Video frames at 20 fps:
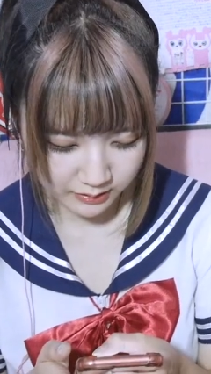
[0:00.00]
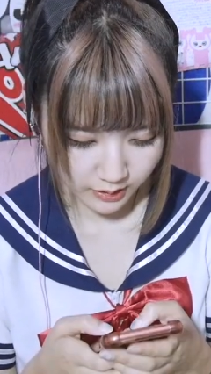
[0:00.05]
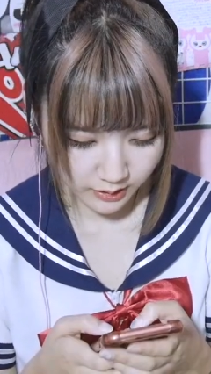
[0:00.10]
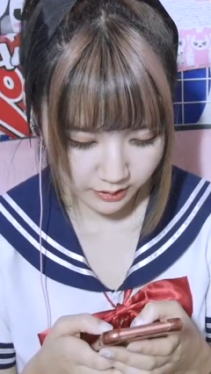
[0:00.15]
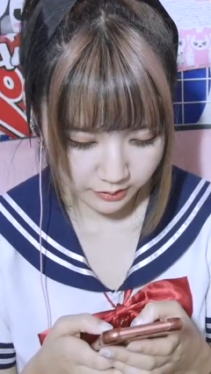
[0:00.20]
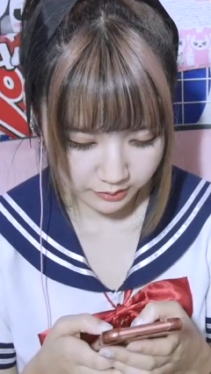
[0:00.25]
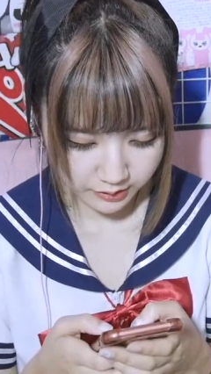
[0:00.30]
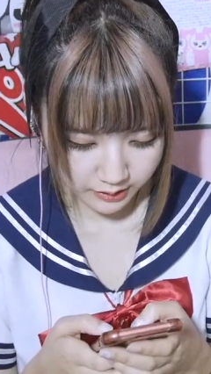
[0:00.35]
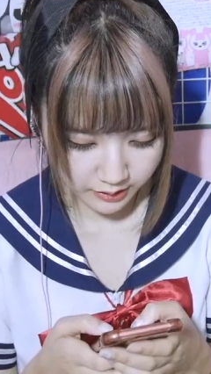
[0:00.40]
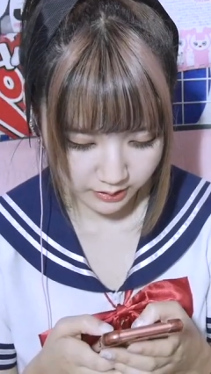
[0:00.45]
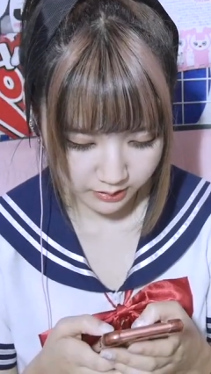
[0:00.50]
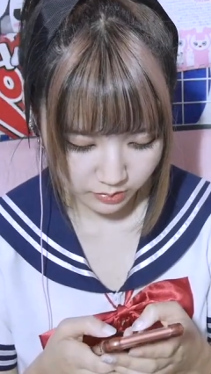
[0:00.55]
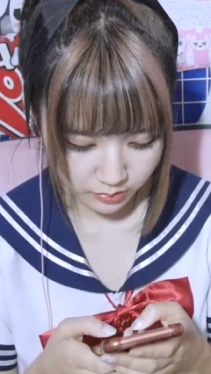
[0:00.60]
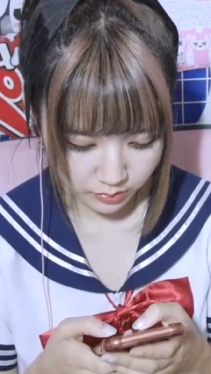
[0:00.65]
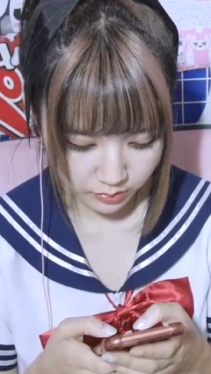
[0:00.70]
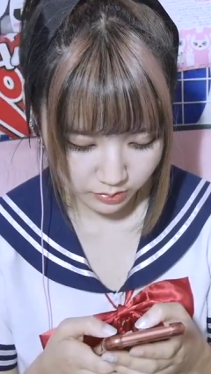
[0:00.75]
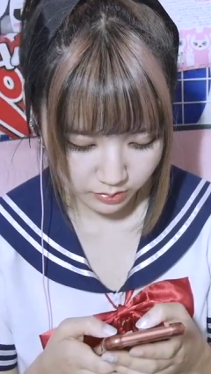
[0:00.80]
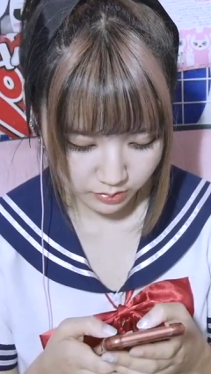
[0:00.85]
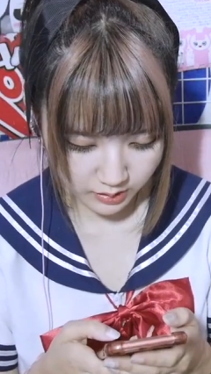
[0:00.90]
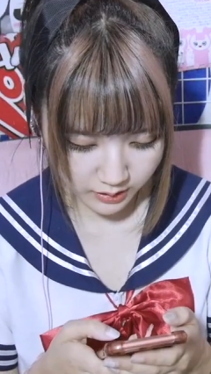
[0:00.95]
何これ
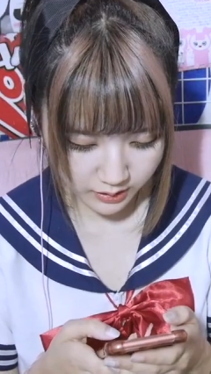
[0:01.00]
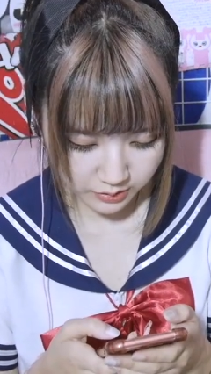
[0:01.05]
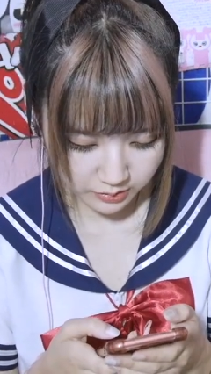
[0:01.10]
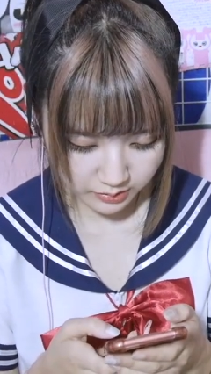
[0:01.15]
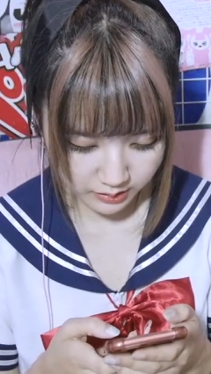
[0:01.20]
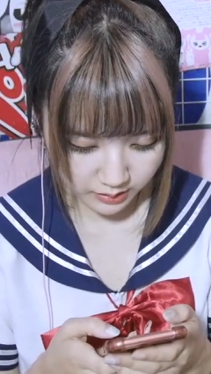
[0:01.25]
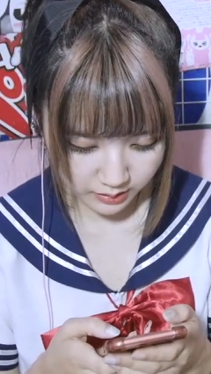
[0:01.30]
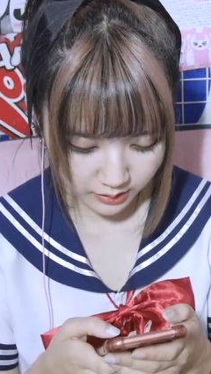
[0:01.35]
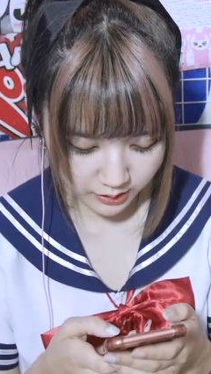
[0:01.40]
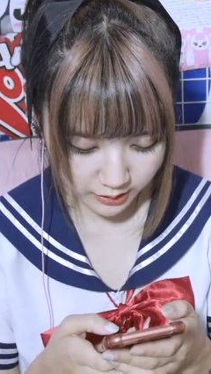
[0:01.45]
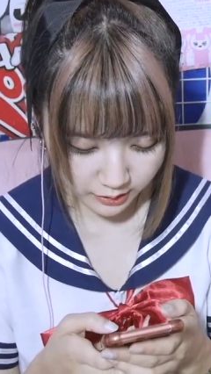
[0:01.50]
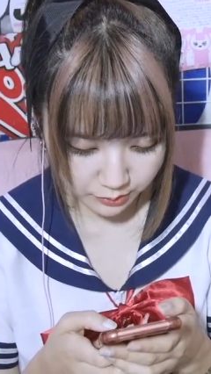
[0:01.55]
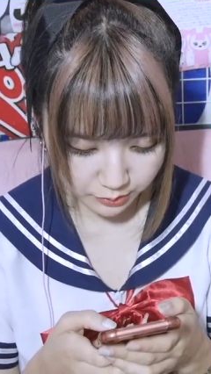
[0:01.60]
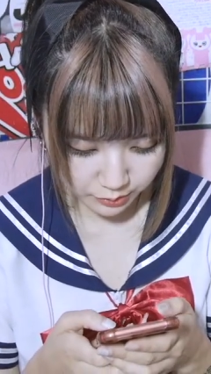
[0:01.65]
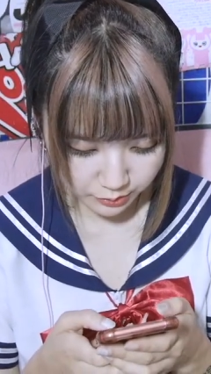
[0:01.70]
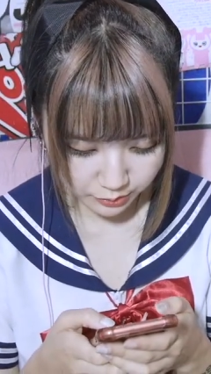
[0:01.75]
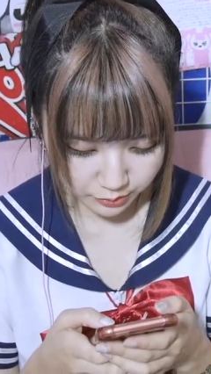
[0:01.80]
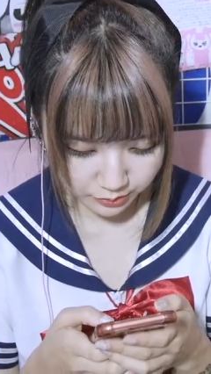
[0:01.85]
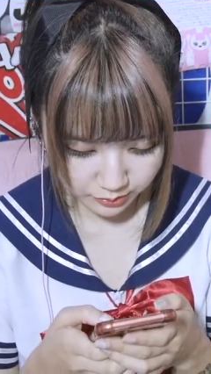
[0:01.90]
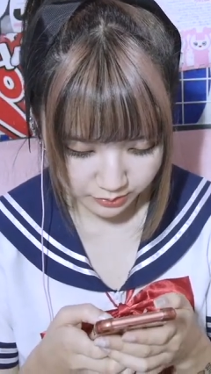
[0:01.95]
お、何これえ、どうい
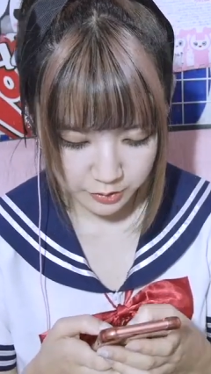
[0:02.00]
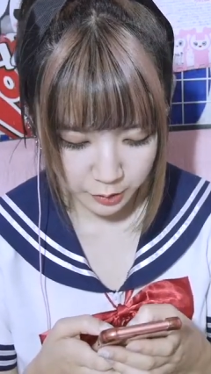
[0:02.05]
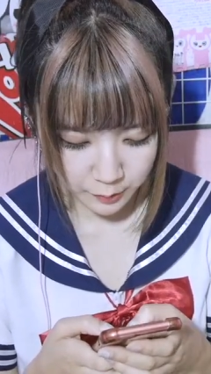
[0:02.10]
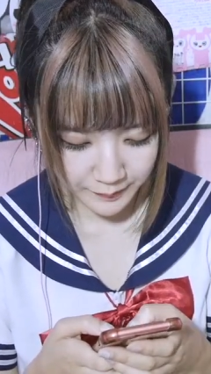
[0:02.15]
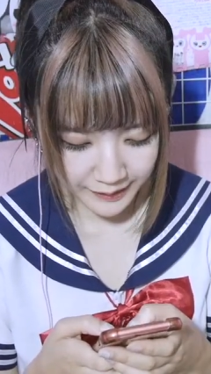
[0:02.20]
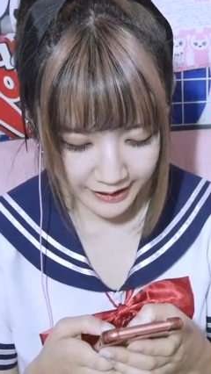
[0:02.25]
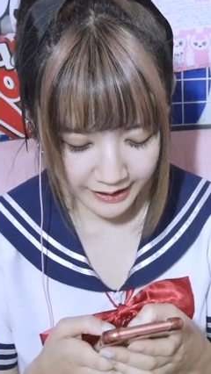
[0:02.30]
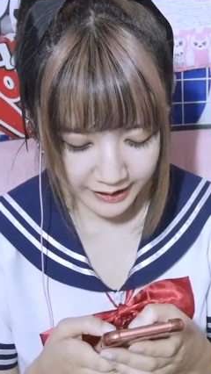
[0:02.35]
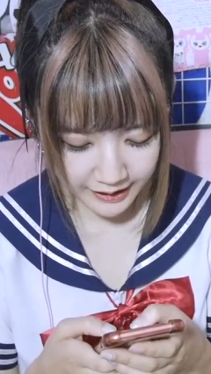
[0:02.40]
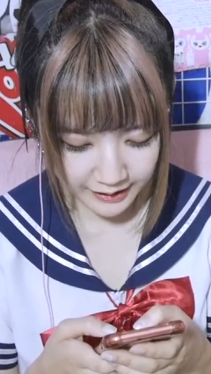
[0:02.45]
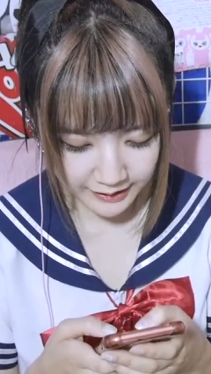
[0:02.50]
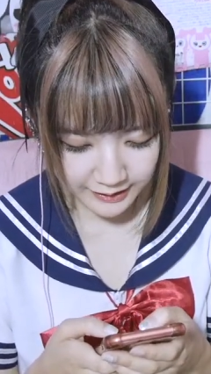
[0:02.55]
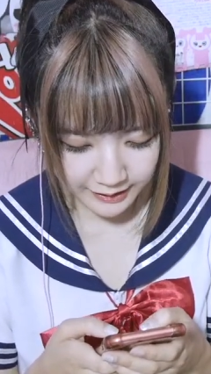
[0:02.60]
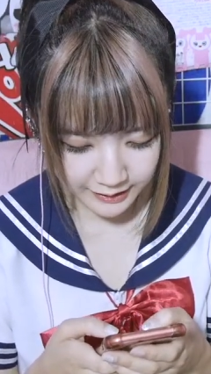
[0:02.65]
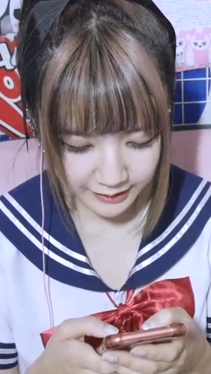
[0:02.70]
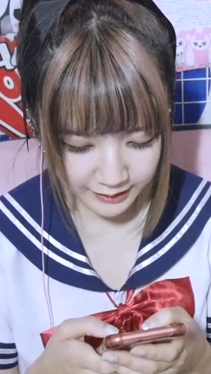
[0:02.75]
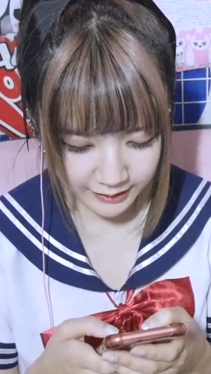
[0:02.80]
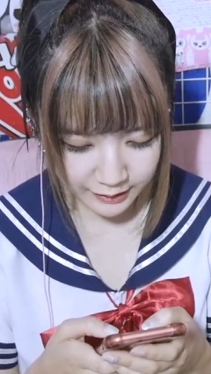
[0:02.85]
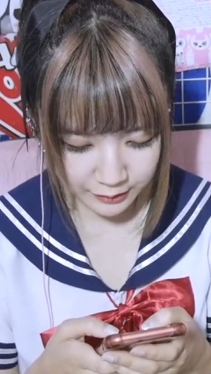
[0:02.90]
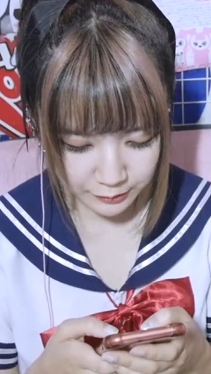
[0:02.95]
うこと呼ばれ方
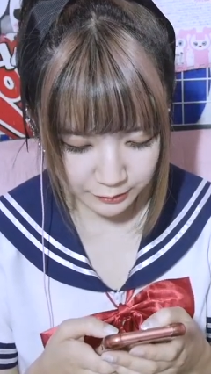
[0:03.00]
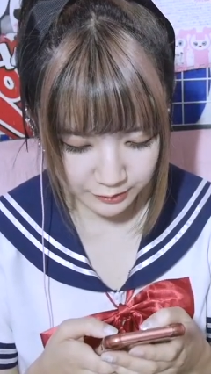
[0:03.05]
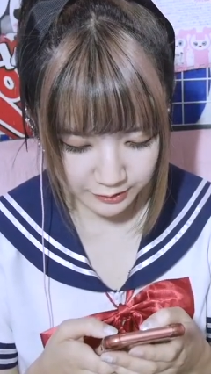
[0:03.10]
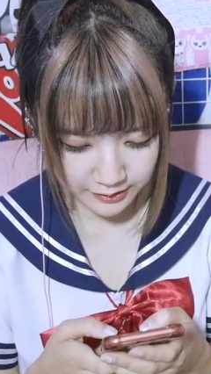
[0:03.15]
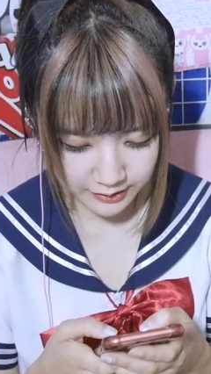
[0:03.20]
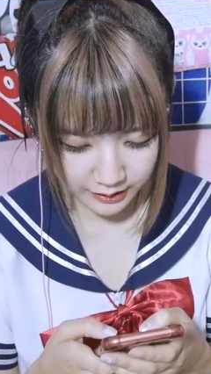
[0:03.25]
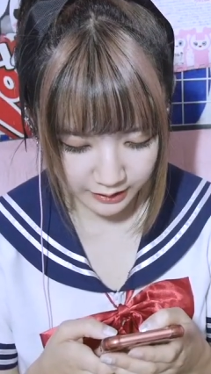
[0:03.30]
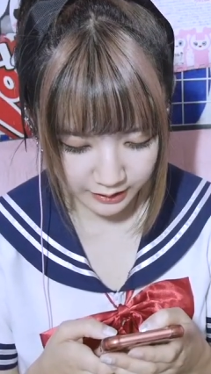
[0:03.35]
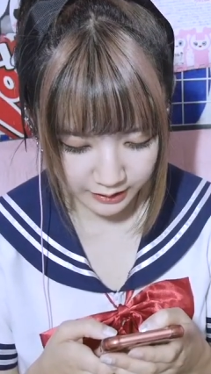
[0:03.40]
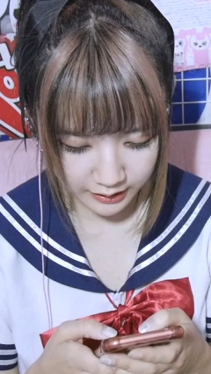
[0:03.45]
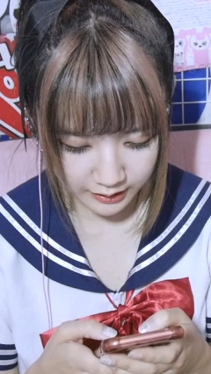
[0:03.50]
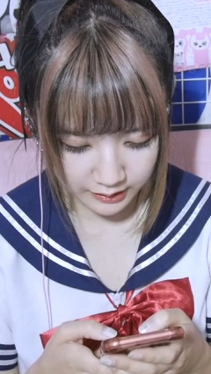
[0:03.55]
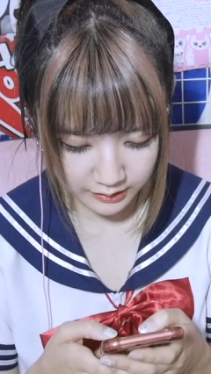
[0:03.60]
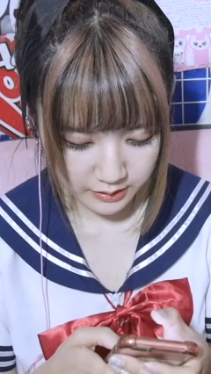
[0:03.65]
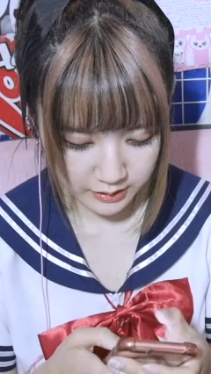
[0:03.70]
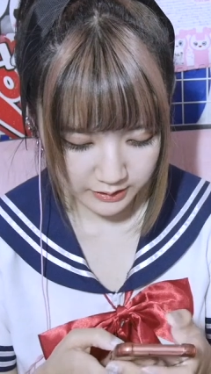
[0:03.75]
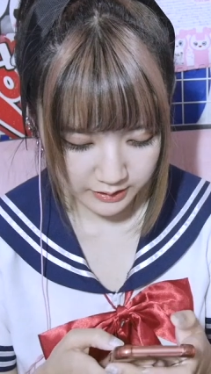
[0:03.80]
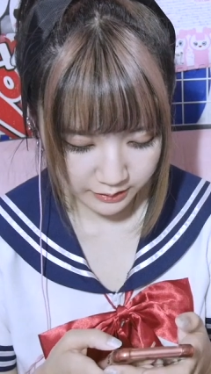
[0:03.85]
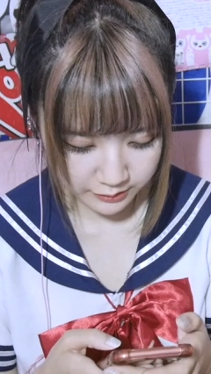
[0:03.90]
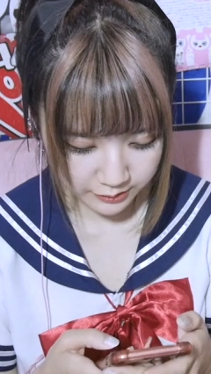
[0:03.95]
なんでこのさ、
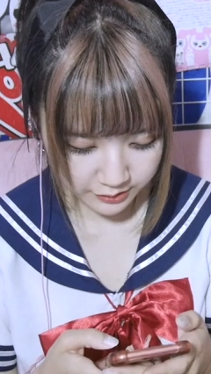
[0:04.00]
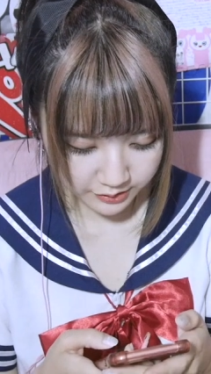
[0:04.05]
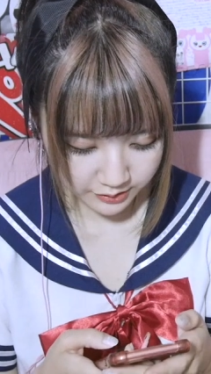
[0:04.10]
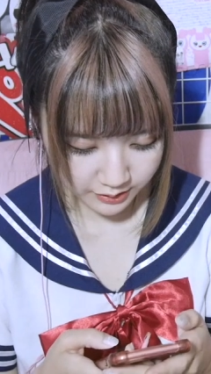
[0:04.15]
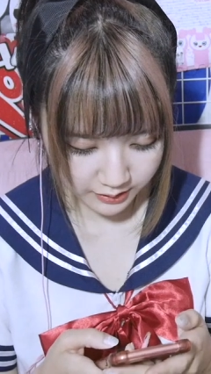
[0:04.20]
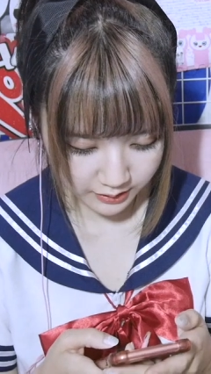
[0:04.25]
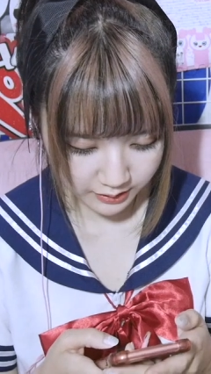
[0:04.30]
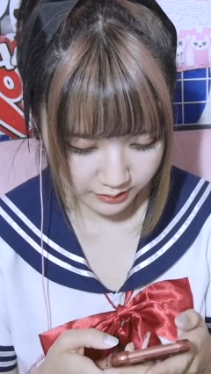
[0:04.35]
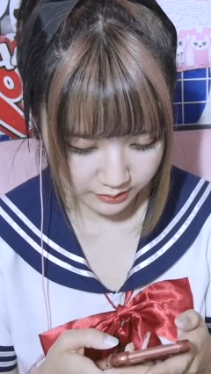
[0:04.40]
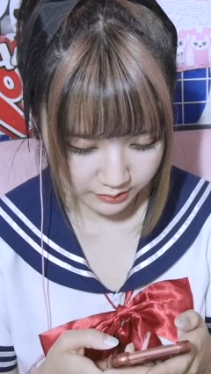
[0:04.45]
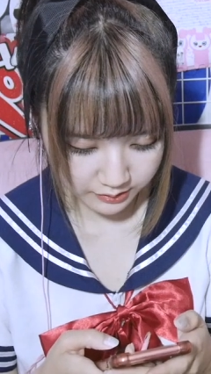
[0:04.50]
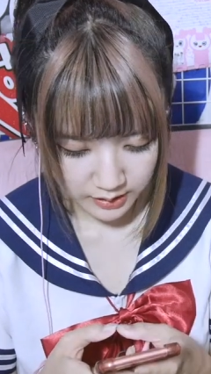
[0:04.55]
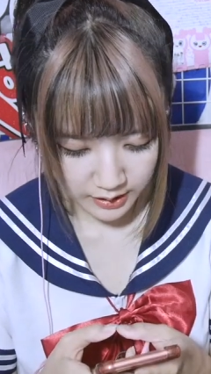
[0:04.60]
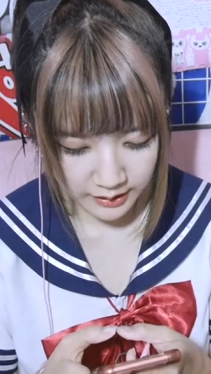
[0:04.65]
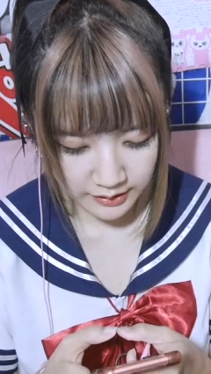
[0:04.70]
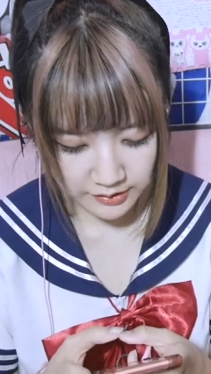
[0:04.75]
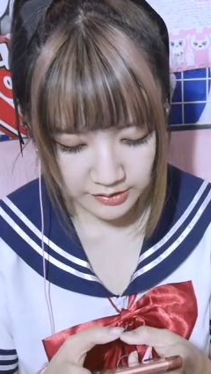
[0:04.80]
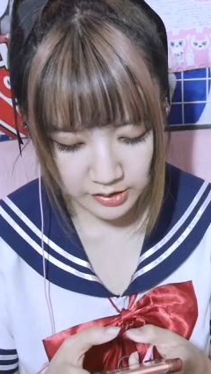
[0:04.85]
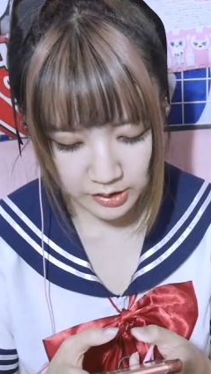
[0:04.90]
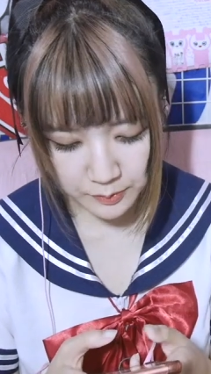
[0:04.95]
2択しかないの
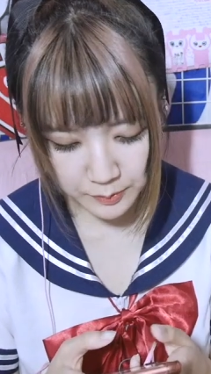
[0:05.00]
誕